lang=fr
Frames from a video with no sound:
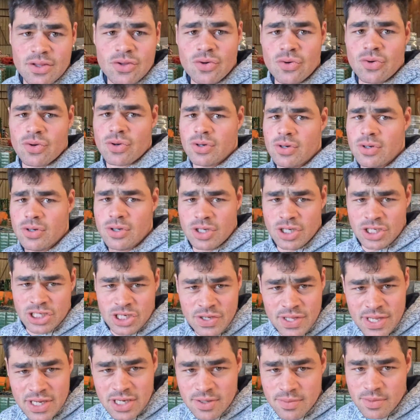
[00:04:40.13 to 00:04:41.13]
Donc
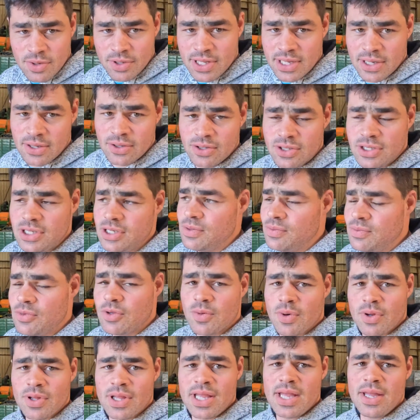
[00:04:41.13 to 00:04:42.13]
j'ai eu des commentaires aussi, ils me
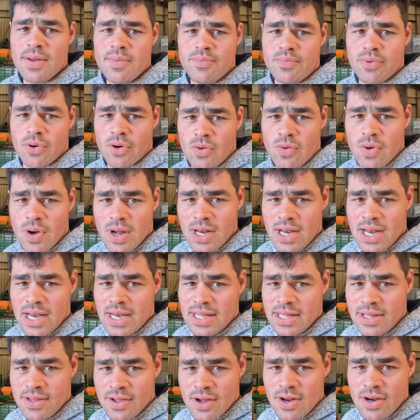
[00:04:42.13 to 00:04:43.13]
demandaient pourquoi les
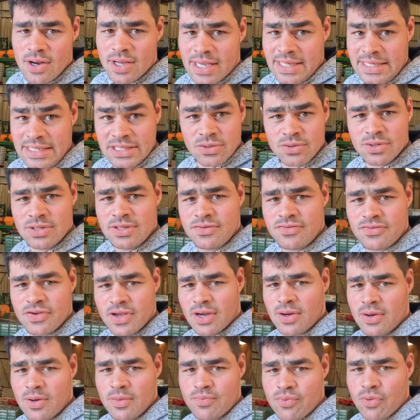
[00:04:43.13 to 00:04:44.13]
Lidl, qu'est-ce qu'ils ont de
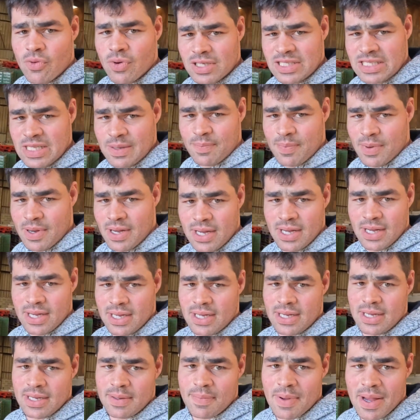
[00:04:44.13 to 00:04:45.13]
différent, pourquoi c'est
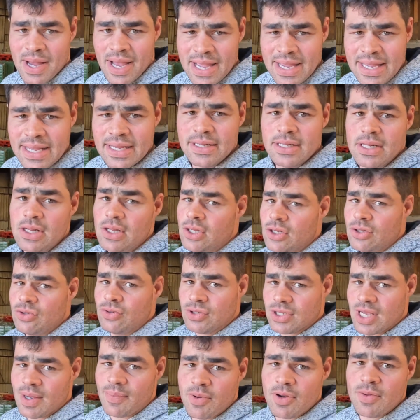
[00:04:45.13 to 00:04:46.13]
pas pareil.
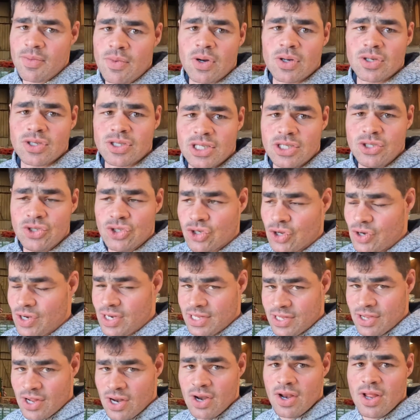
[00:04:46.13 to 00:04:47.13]
Tout simplement, c'est juste que les
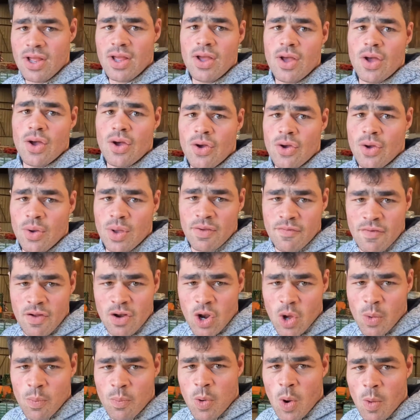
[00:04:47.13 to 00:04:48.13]
Lidl, eux, ils
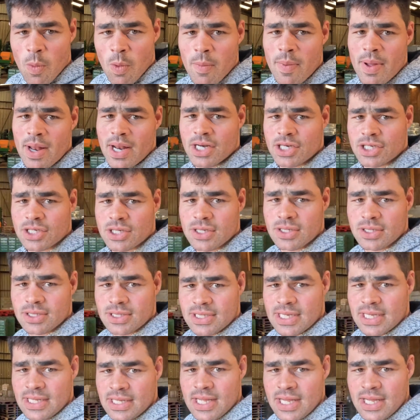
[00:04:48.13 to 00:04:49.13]
veulent leur propre emballage.
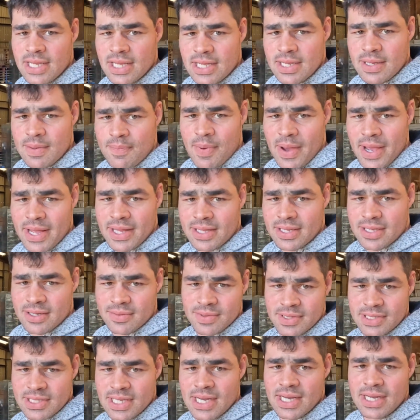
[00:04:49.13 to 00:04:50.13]
C'est des palettes
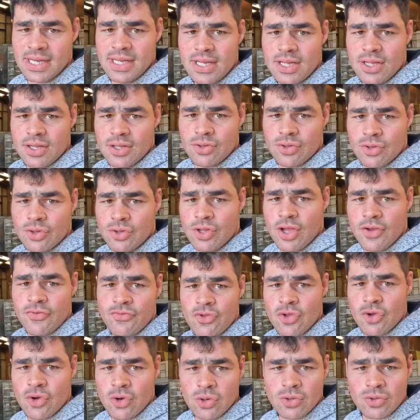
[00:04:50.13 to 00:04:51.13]
comme ça, de
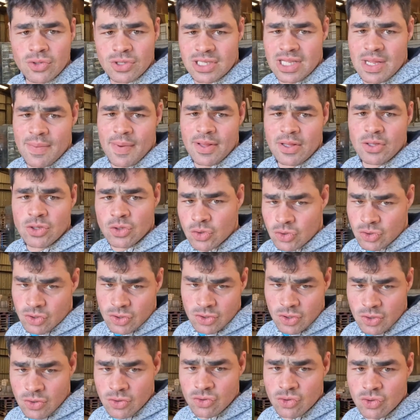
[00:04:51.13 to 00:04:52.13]
9 de haut, donc c'est des palettes de
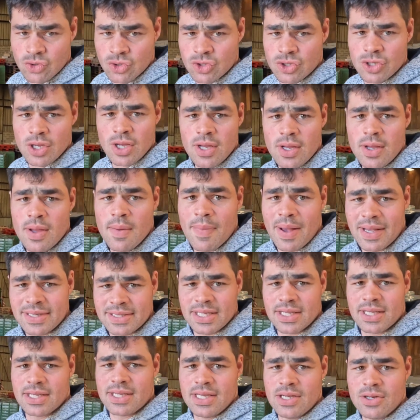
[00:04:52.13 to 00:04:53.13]
72 par
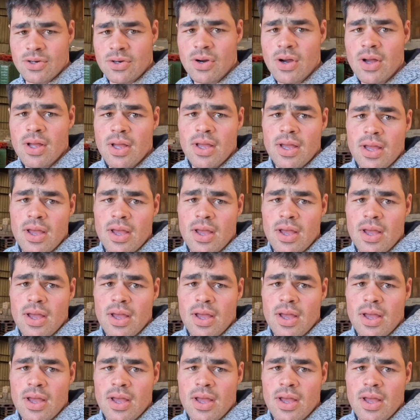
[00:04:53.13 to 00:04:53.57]
5 kg.